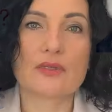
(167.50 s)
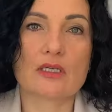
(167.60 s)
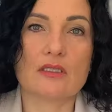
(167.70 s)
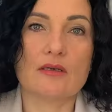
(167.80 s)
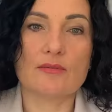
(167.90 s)

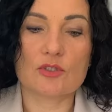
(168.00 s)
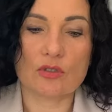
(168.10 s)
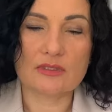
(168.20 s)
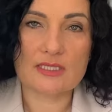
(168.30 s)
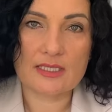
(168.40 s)
E,
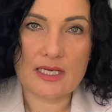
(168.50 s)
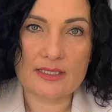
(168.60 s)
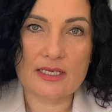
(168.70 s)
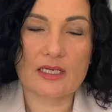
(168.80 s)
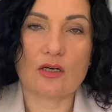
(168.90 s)
są te
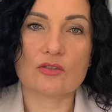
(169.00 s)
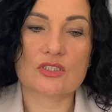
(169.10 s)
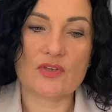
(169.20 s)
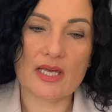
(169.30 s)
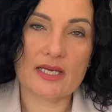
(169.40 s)
zadania,
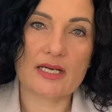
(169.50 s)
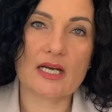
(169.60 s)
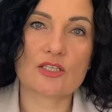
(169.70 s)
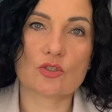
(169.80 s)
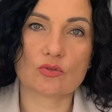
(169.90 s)

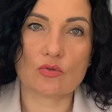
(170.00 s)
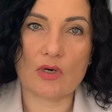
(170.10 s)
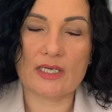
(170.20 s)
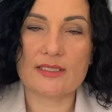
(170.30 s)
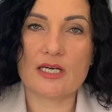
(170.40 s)
zwlekasz,
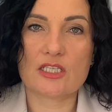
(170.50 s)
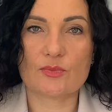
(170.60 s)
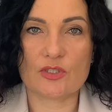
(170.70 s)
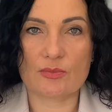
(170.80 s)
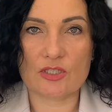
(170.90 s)
odkładasz,
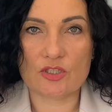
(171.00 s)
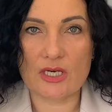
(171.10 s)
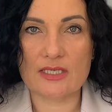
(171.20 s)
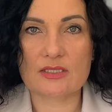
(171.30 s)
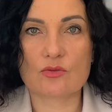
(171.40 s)
bo nie masz
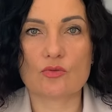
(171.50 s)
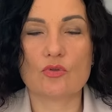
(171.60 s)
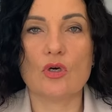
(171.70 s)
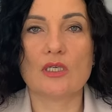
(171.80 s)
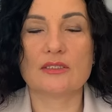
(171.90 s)

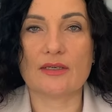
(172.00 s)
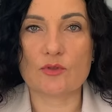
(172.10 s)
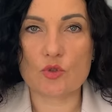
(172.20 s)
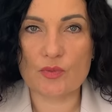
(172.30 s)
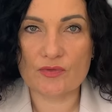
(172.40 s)
czasu, dawno
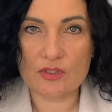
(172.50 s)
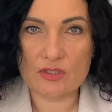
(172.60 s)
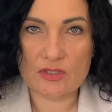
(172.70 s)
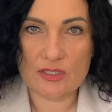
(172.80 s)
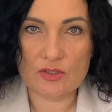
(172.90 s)
już powinny
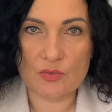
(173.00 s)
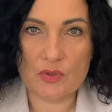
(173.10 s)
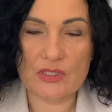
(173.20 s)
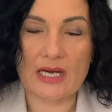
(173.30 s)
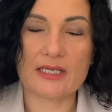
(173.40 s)
zostać
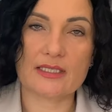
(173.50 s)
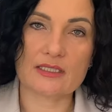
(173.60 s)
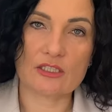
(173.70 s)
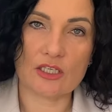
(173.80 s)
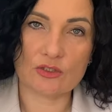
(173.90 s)
zrobione, ale ich
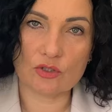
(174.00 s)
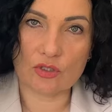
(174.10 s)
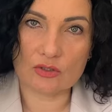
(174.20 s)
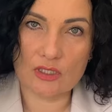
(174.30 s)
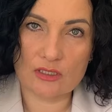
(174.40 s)
nie,
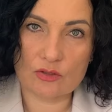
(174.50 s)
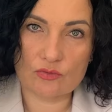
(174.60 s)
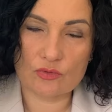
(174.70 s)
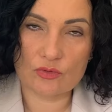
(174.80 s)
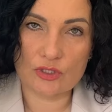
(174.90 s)

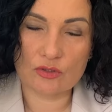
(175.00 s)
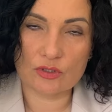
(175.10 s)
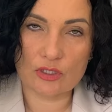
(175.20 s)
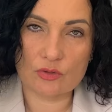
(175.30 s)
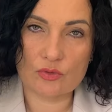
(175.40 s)
oddelegu, nie
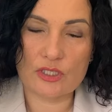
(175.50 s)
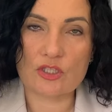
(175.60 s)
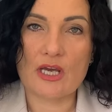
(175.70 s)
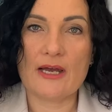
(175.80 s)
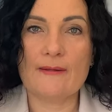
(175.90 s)
oddelegujesz,
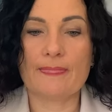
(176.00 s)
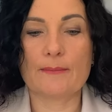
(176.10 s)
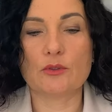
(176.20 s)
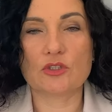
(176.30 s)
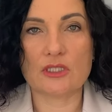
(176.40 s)

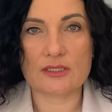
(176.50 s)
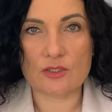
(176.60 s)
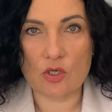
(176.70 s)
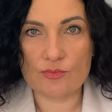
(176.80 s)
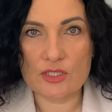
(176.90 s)
bo ty je
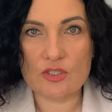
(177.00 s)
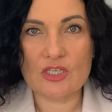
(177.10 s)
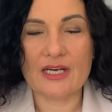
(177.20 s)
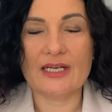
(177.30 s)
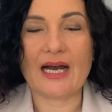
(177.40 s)
zrobisz,
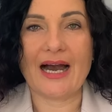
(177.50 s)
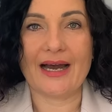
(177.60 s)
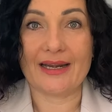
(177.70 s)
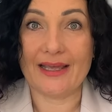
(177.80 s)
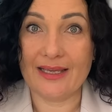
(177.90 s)

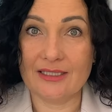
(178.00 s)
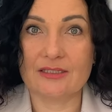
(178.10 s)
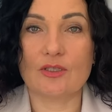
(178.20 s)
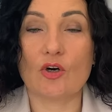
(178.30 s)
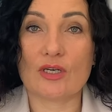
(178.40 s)
ale
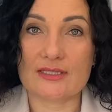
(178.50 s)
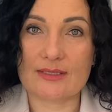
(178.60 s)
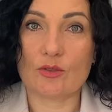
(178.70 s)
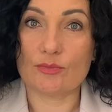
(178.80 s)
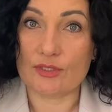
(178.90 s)

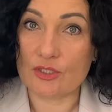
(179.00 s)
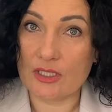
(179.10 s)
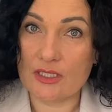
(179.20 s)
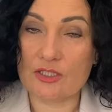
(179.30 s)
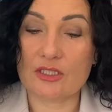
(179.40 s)
okazałoby
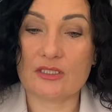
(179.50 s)
się, że